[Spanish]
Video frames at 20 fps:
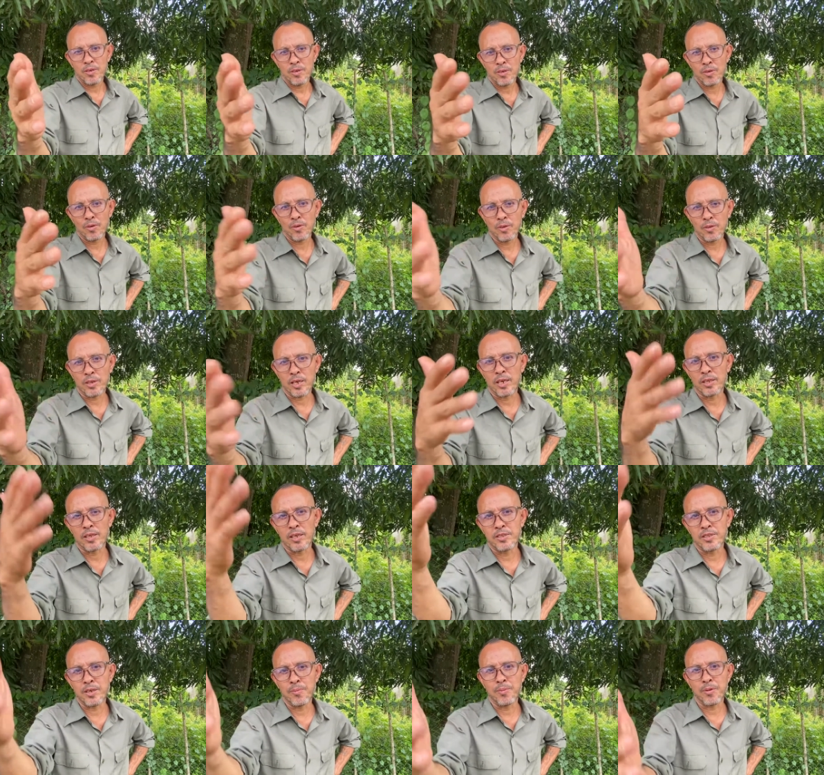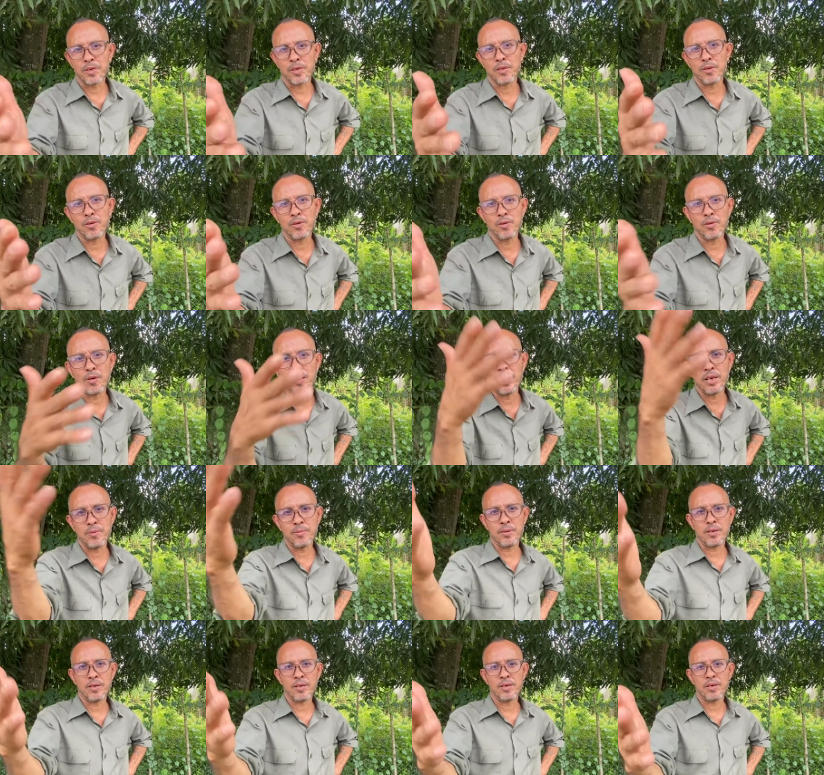nos trata así porque Dios nos
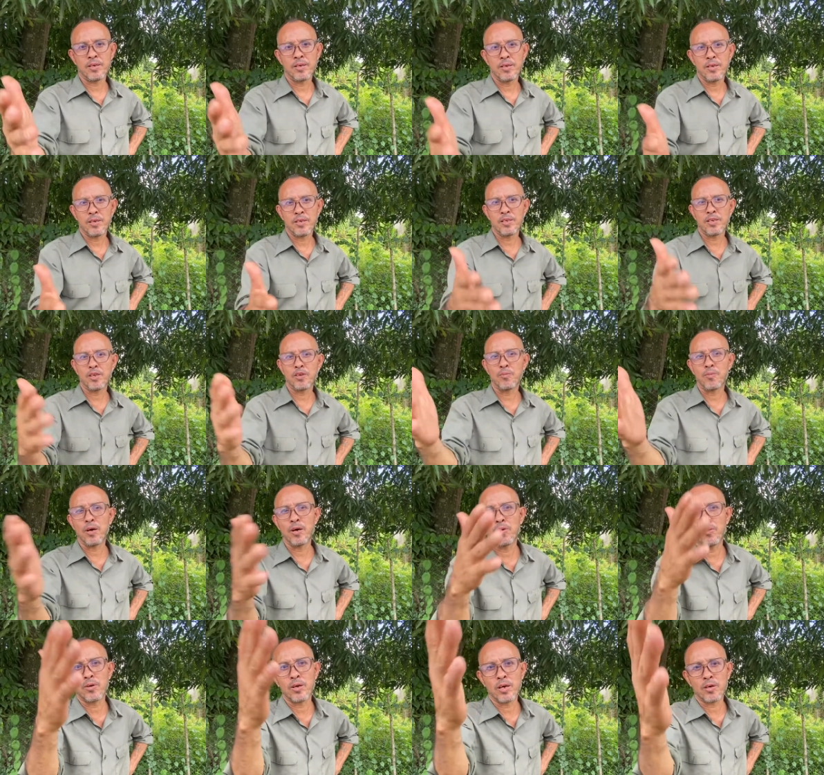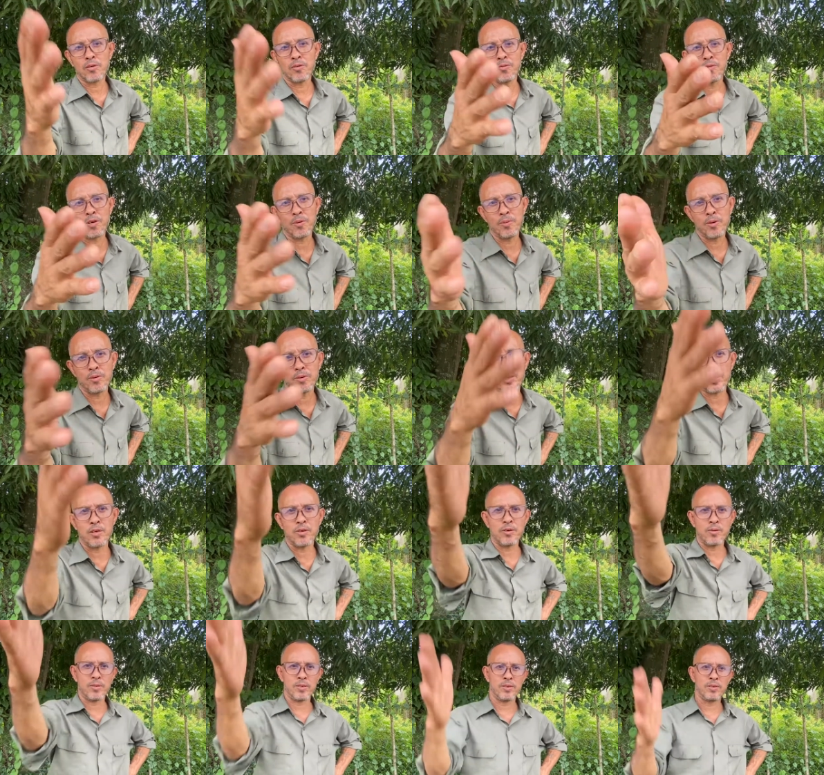ama y Él nos va a juzgar conforme a nuestras
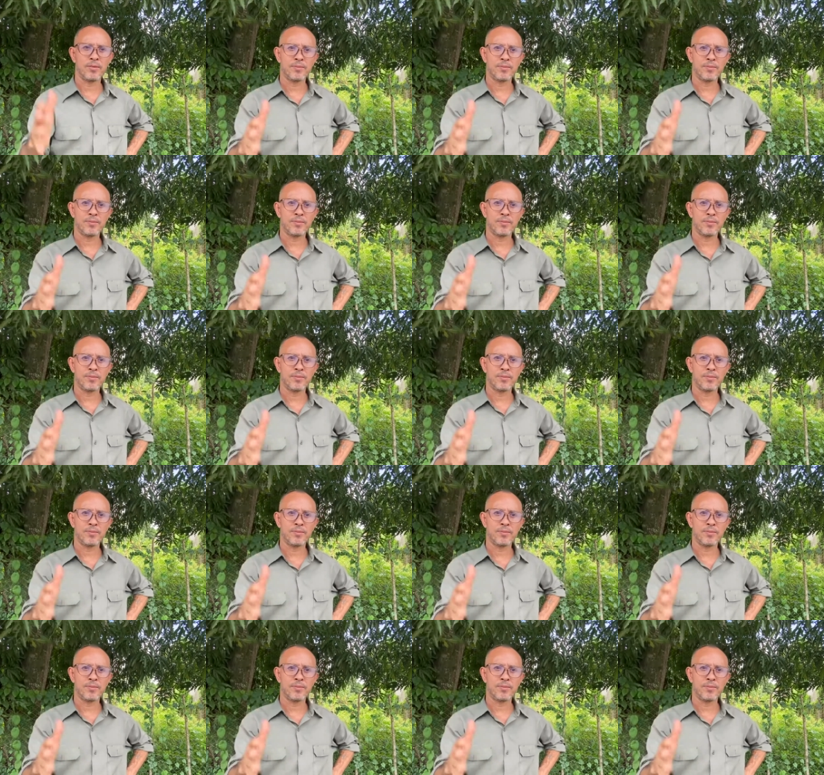obras.